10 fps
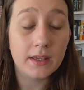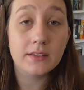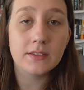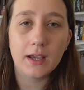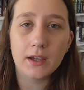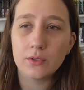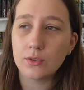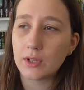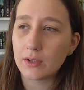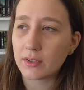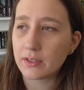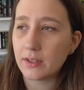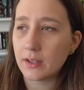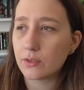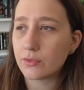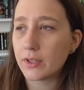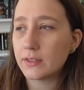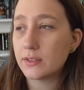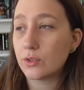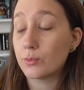et qui a euh, la vingtaine en
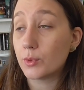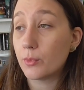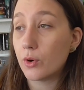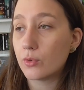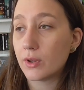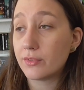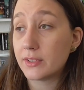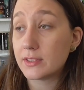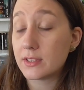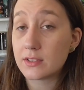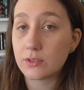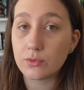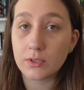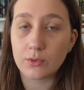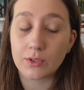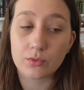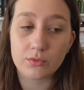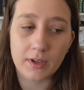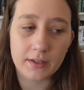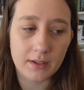fait qui au moment où elle finit ses études elle doit
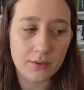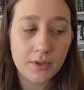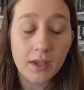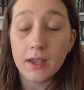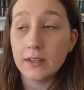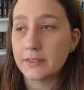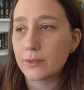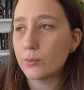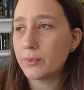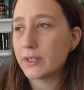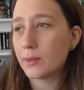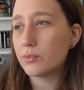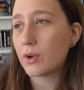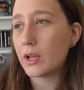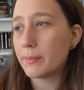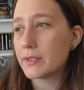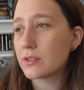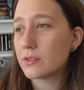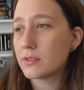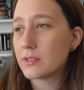trouver un taf c'est compliqué pour elle
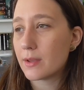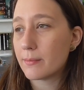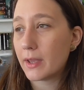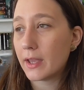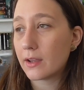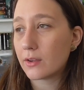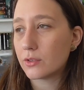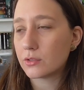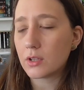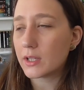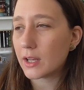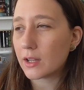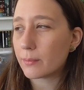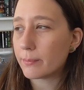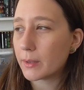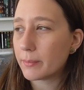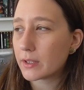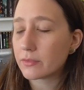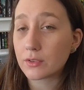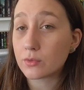parce que sa mère, euh, je crois qu'elle a pas de
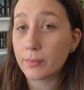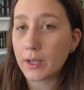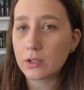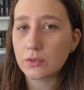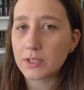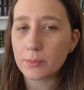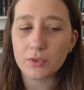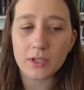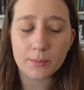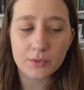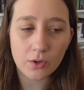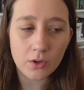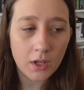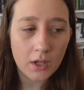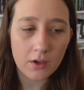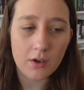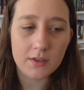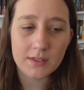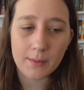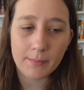père, enfin son père est aux abonnés absents,
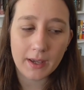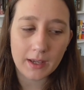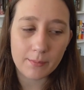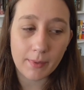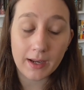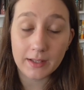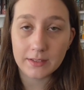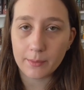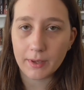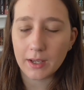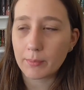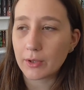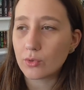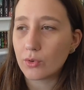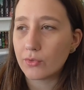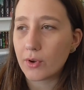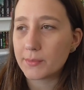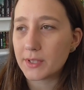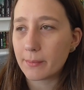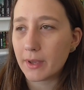euh, sa mère est malade, sa mère est pas trop en
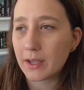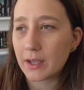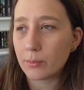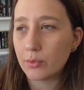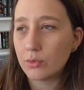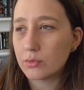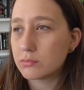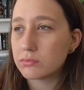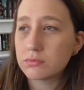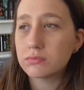forme, sa mère est un peu...